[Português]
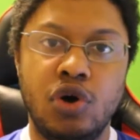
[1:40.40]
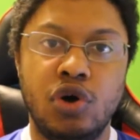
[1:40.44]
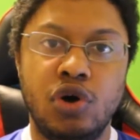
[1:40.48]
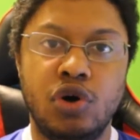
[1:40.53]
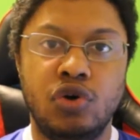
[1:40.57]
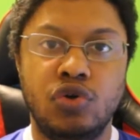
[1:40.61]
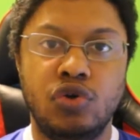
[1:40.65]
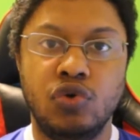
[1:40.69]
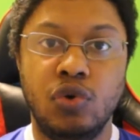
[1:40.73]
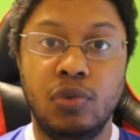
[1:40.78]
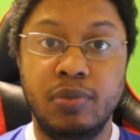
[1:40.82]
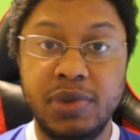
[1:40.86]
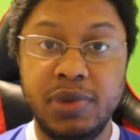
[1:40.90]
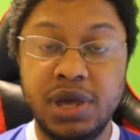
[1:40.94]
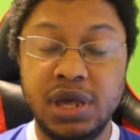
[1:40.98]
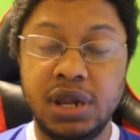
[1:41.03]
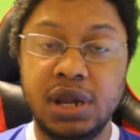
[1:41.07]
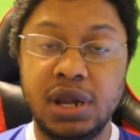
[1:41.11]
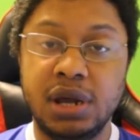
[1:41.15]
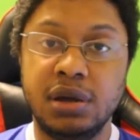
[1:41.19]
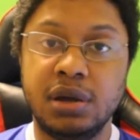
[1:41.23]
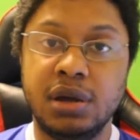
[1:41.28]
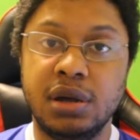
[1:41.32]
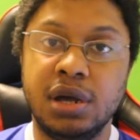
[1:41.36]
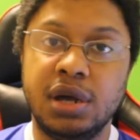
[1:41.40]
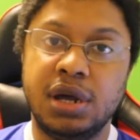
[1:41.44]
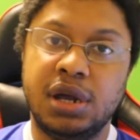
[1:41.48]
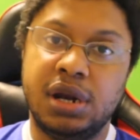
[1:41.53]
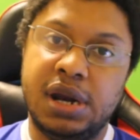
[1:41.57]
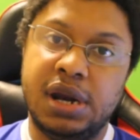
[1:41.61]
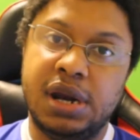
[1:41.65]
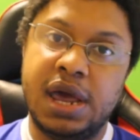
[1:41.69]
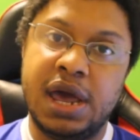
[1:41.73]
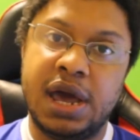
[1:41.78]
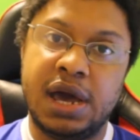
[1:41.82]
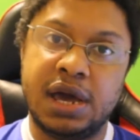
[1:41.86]
do Milan,
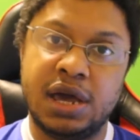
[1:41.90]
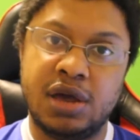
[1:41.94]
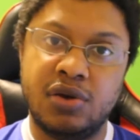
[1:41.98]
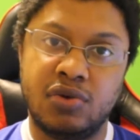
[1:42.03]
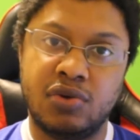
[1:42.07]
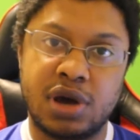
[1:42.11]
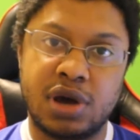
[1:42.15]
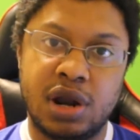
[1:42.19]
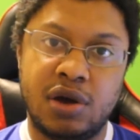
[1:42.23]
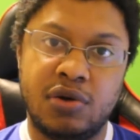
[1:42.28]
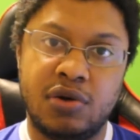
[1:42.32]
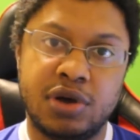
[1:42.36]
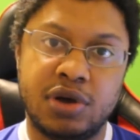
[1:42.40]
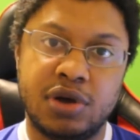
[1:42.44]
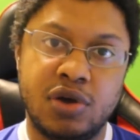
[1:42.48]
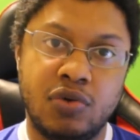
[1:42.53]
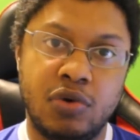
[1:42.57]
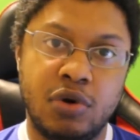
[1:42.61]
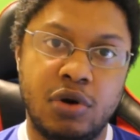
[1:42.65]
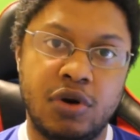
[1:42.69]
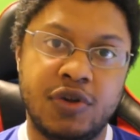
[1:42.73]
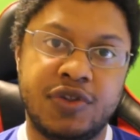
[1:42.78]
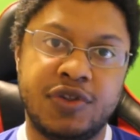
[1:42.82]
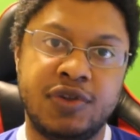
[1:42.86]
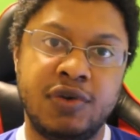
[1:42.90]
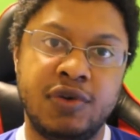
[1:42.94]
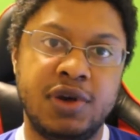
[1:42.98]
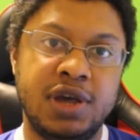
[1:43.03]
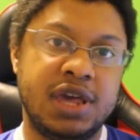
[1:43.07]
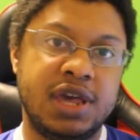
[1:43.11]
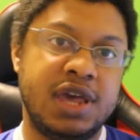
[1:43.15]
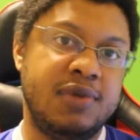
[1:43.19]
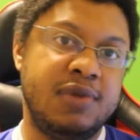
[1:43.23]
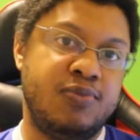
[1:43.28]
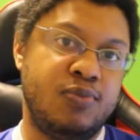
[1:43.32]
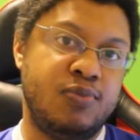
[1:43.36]
né, aqui no canal que gostam e
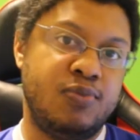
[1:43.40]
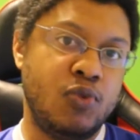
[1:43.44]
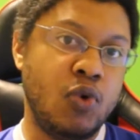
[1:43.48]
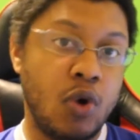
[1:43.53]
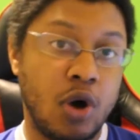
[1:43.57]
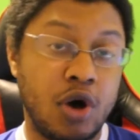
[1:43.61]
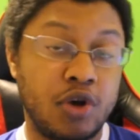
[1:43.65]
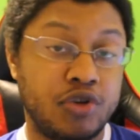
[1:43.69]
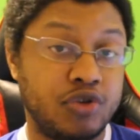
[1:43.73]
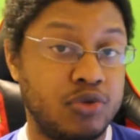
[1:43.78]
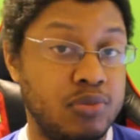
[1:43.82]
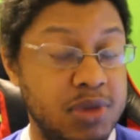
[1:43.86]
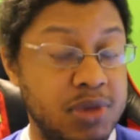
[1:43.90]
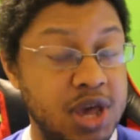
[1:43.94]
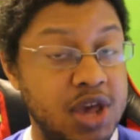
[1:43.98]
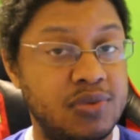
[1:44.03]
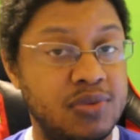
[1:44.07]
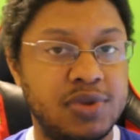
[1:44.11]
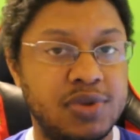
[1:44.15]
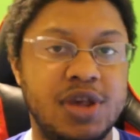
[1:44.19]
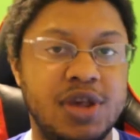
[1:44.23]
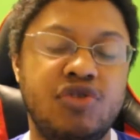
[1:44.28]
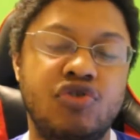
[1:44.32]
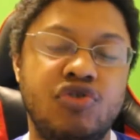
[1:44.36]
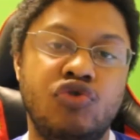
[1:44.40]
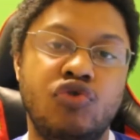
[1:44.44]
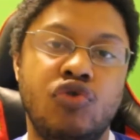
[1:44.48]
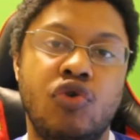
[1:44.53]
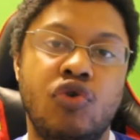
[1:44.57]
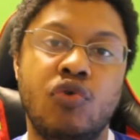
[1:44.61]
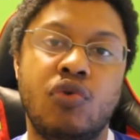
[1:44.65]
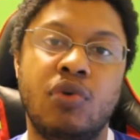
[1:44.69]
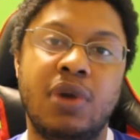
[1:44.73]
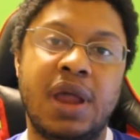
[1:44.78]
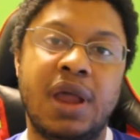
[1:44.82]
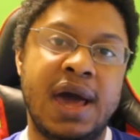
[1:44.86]
que gostam mesmo desse
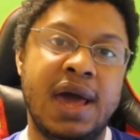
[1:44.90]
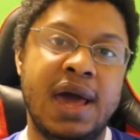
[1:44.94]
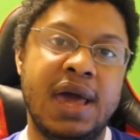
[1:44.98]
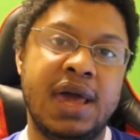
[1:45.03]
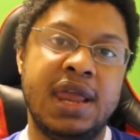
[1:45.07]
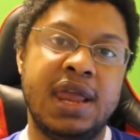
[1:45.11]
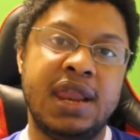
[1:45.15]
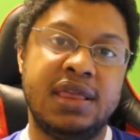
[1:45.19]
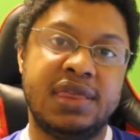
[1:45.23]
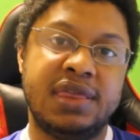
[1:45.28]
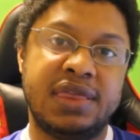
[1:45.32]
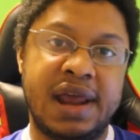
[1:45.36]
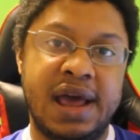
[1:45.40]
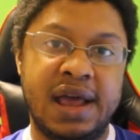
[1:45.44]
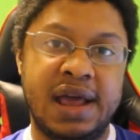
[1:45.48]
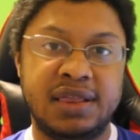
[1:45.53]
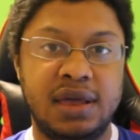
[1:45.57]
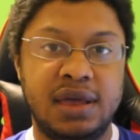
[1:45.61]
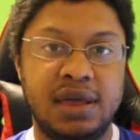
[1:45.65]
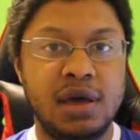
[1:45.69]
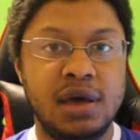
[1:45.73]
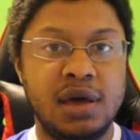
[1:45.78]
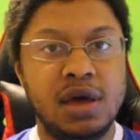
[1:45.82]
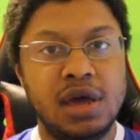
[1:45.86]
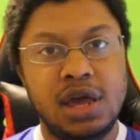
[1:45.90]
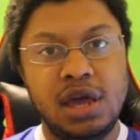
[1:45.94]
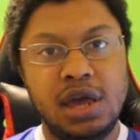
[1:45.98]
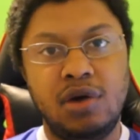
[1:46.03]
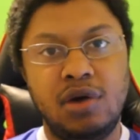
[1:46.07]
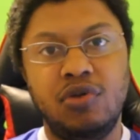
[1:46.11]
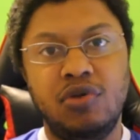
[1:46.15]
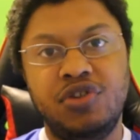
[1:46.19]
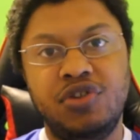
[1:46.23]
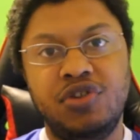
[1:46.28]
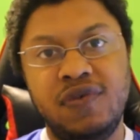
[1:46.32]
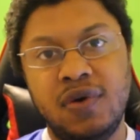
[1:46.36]
jogo. Lá ele trata,
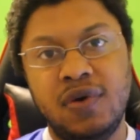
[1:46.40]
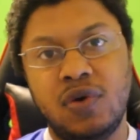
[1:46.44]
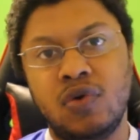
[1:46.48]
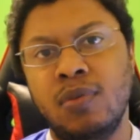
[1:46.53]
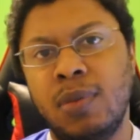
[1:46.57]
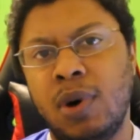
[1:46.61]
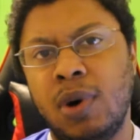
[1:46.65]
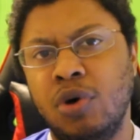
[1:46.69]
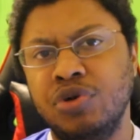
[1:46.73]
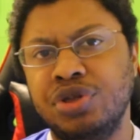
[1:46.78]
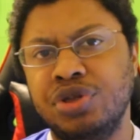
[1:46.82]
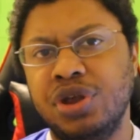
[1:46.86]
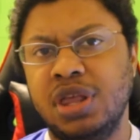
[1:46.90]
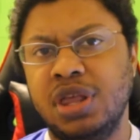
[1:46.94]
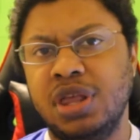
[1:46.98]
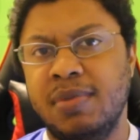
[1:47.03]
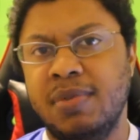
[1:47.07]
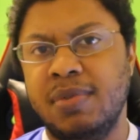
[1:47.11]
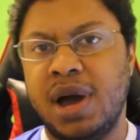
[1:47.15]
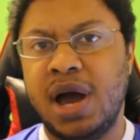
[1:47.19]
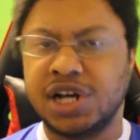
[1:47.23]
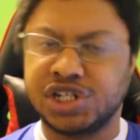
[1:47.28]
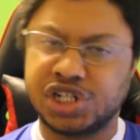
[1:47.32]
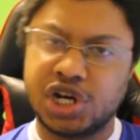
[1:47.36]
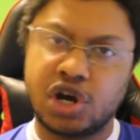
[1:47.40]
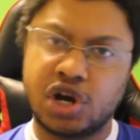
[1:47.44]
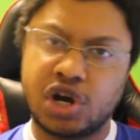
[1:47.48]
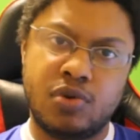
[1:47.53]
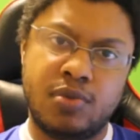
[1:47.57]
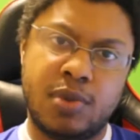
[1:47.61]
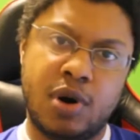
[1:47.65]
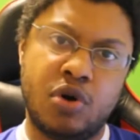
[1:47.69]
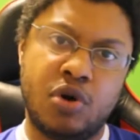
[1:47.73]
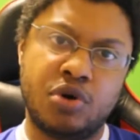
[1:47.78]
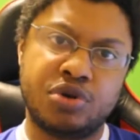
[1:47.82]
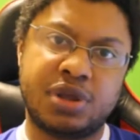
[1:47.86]
inclusive com uma outra temática,
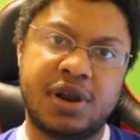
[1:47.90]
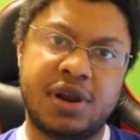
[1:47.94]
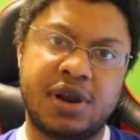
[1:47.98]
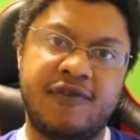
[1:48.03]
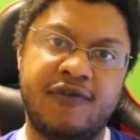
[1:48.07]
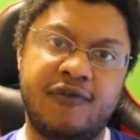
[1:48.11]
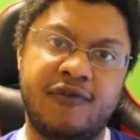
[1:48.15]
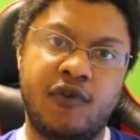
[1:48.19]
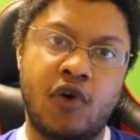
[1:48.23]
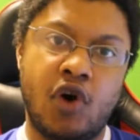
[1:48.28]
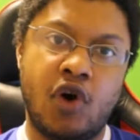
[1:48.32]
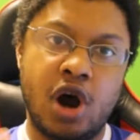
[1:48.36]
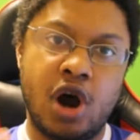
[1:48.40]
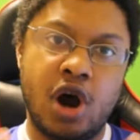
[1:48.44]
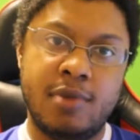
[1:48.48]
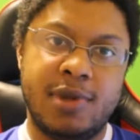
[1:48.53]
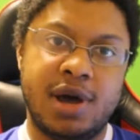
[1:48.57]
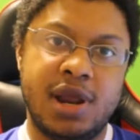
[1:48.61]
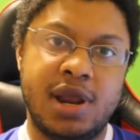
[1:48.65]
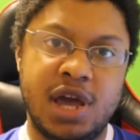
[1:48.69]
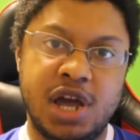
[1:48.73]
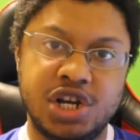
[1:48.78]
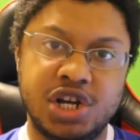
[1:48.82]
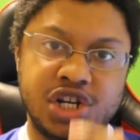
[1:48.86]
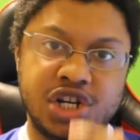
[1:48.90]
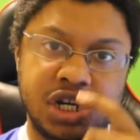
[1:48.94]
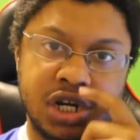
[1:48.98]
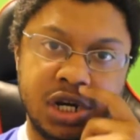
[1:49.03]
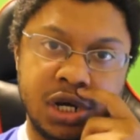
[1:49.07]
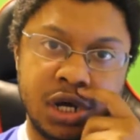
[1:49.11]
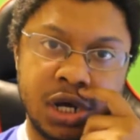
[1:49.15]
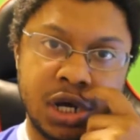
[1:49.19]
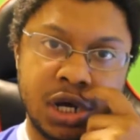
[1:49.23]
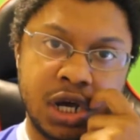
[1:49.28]
com uma outra forma né, de,